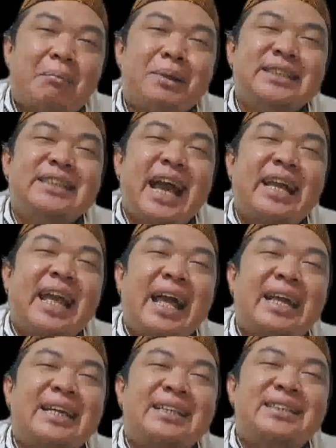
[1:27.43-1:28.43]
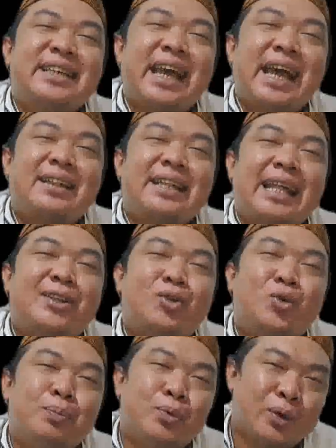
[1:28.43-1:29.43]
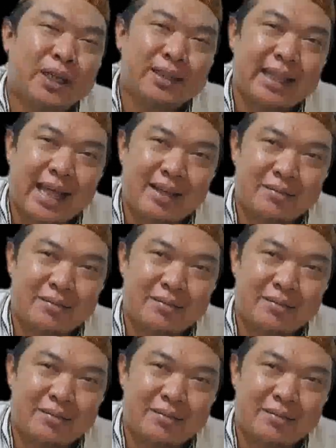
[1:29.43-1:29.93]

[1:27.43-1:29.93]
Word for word: menjaga kesehatan tubuh kita.